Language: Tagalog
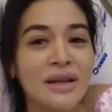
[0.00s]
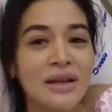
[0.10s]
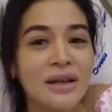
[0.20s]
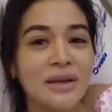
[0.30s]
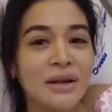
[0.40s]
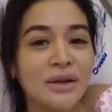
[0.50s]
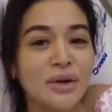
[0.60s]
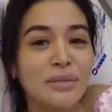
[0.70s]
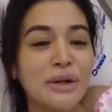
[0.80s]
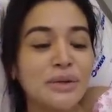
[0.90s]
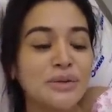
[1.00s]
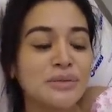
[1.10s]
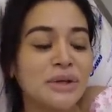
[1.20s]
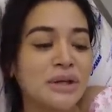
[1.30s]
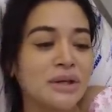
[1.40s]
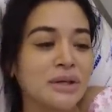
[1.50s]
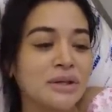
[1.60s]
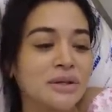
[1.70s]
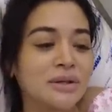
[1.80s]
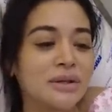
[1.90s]
Normal room. Normal room.
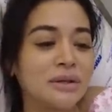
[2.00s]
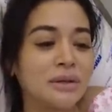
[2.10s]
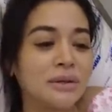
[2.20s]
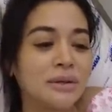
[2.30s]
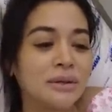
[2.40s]
Maga ka.